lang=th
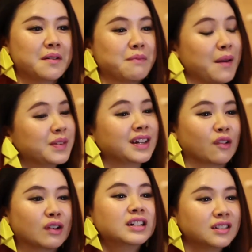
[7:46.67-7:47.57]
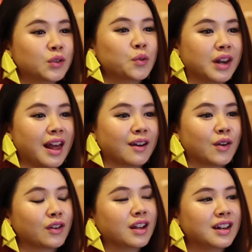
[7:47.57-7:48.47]
แป๊บหนึ่งเราก็คืนทุนแล้ว
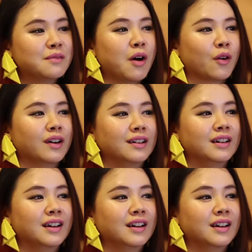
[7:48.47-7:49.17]
เราก็เลยเริ่มมองว่า